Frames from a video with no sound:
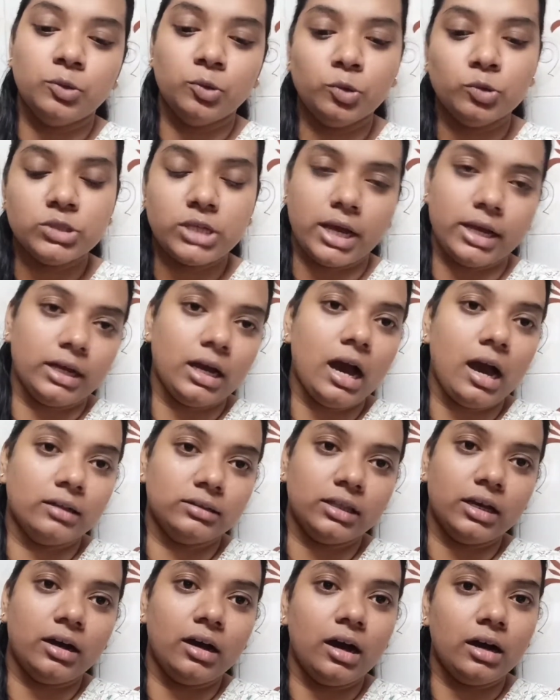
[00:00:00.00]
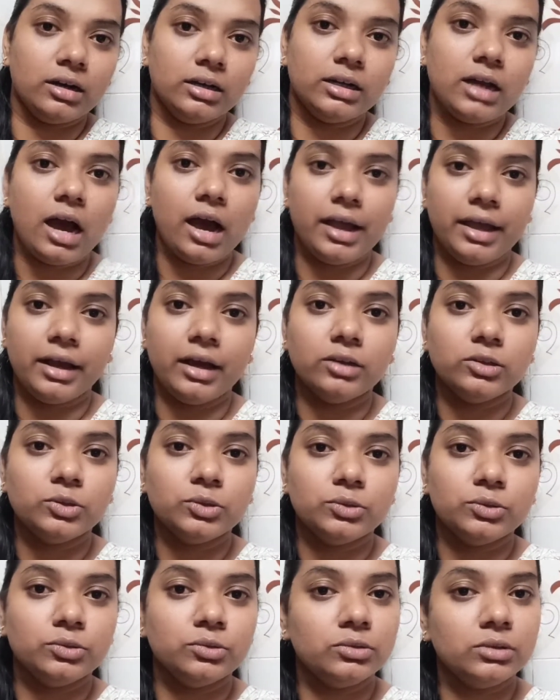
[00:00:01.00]
हो जाएगा आता अगर आएगा
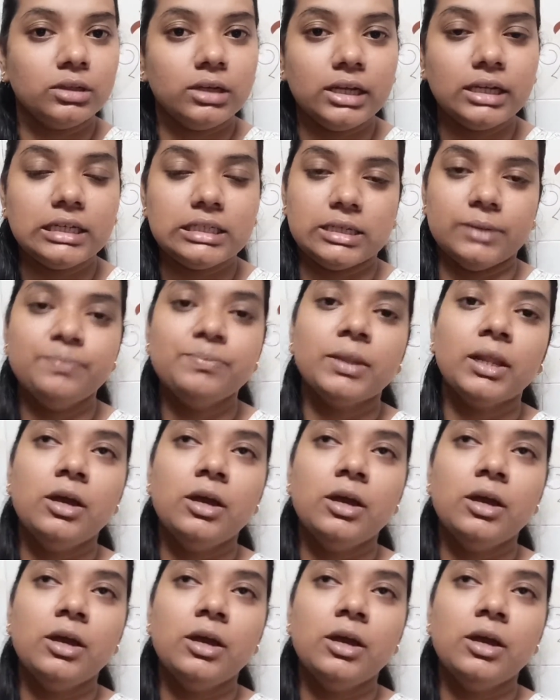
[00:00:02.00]
तो लेके जा